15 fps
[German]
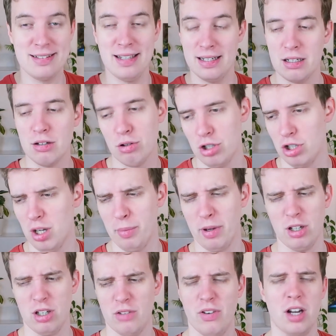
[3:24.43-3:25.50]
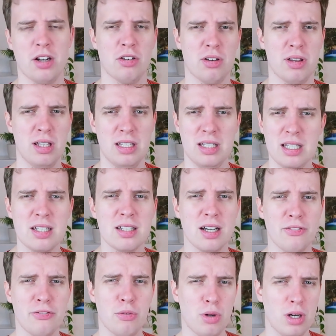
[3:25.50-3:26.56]
Sandra, okay, ich habe eigentlich erwartet, dass sie nicht
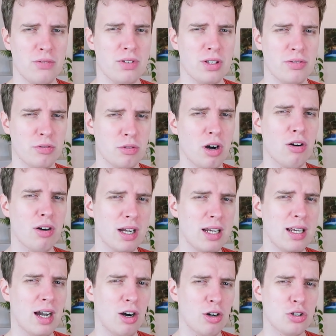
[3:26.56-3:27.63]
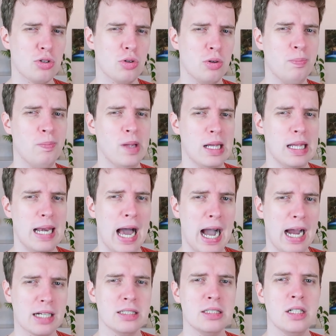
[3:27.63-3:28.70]
dafür gehen will, wo Aurelia auch schon
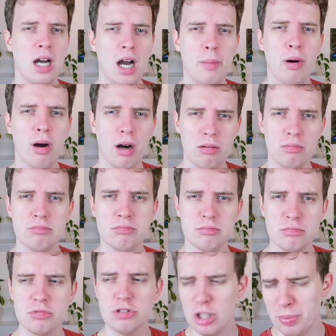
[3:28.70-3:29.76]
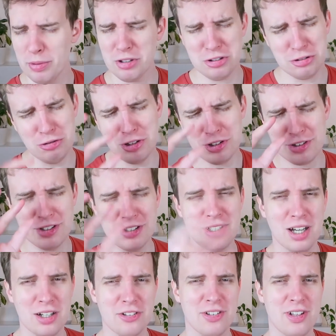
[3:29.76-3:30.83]
lag. Aber ich habe kurz
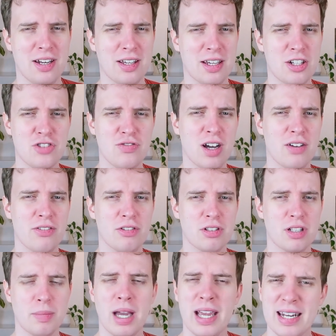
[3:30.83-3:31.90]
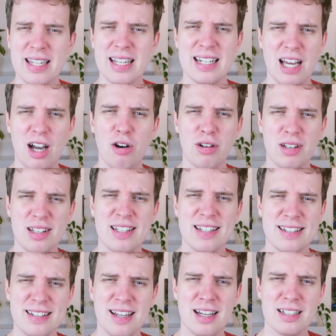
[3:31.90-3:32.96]
gedacht, dass Henrik schwach wird. Aber Henrik hat auch sich
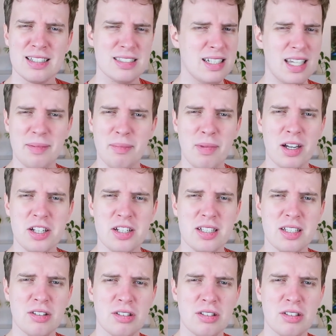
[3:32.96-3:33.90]
gesagt, nee, mache ich nicht.